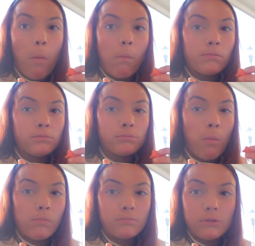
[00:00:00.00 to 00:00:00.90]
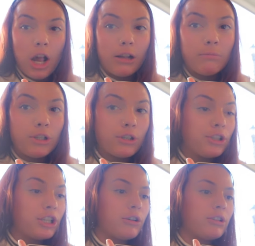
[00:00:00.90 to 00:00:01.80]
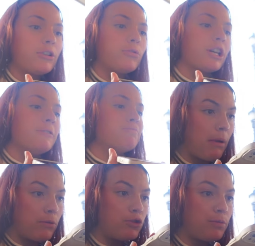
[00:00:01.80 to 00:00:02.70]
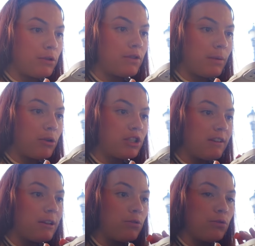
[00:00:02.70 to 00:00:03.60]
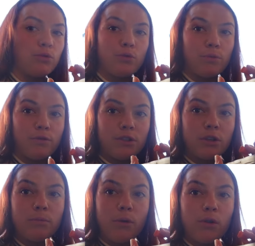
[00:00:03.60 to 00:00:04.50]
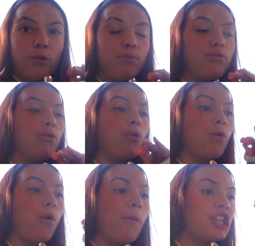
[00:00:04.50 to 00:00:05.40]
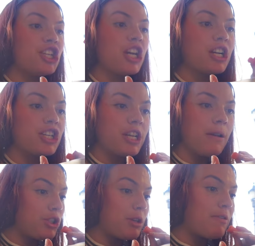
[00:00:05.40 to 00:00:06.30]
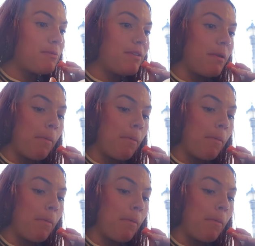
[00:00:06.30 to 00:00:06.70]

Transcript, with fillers: Hmm, rien de meilleur que des carottes à croquer. Par contre, je pense vraiment que ça va être le vision board le plus gros et chargé que j'ai jamais fait de ma vie.